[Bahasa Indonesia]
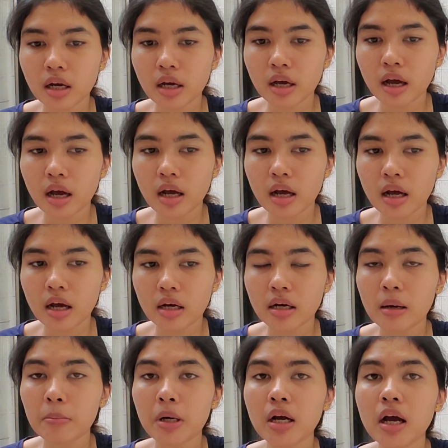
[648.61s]
kayak
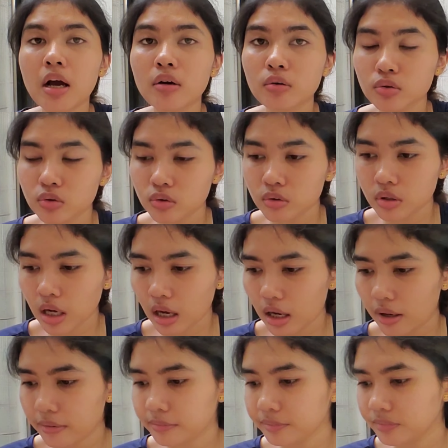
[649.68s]
agak mengganggu juga
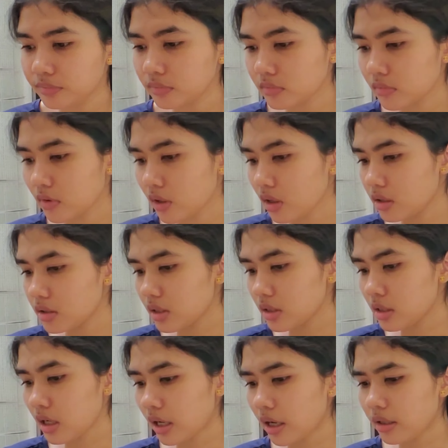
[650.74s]

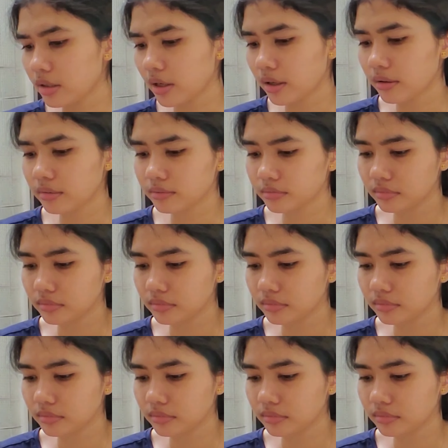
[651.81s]
jadi kayaknya